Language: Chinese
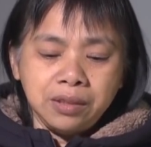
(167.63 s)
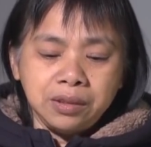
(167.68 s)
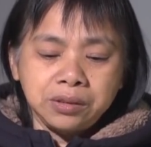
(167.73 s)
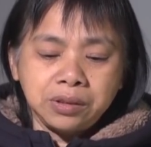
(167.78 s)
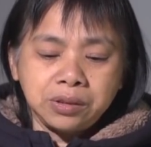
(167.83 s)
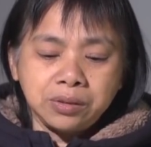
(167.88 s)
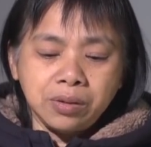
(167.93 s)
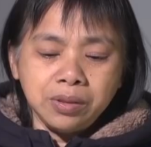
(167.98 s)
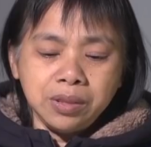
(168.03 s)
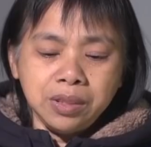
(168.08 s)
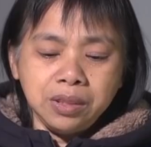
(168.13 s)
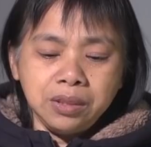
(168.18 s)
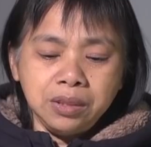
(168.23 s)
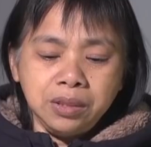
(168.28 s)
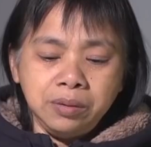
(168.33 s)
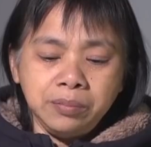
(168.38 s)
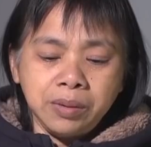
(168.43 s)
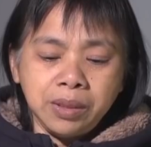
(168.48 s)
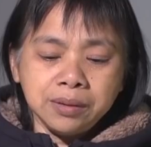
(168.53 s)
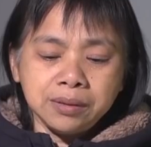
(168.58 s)
所以
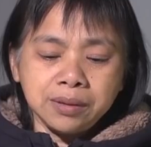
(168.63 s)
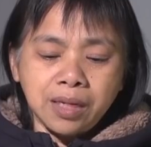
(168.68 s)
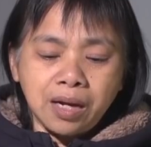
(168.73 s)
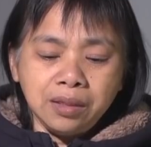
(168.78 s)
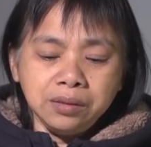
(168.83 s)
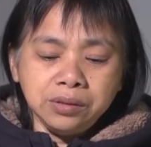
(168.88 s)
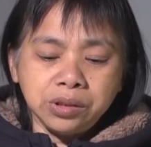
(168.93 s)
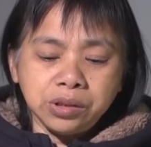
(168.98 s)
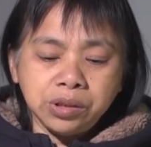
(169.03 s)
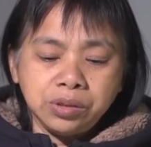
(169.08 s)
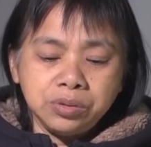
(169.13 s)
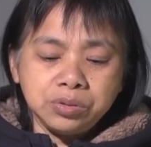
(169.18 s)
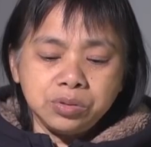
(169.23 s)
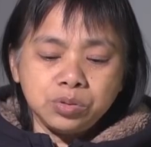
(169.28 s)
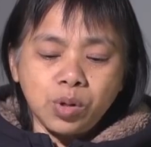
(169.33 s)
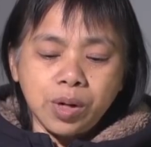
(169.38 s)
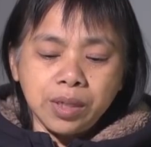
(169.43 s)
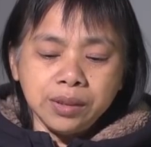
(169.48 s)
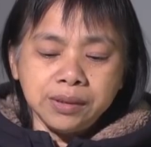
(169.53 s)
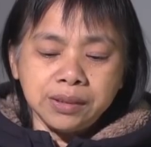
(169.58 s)
你们当求
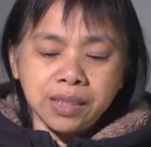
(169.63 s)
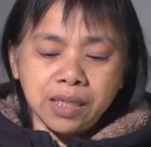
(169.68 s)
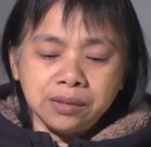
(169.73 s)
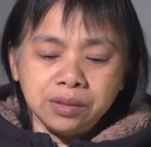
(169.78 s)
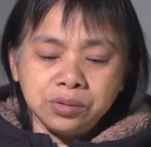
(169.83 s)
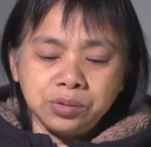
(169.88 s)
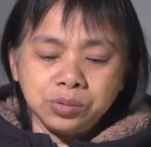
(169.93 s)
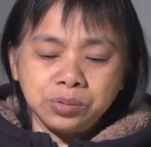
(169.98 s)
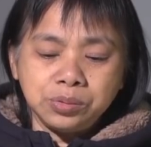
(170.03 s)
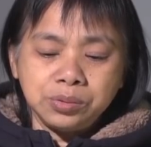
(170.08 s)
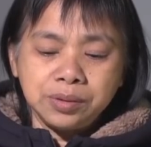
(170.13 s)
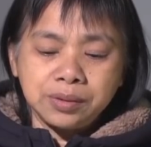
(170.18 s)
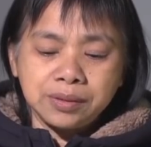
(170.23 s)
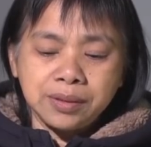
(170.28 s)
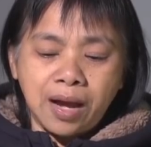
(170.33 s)
庄稼的主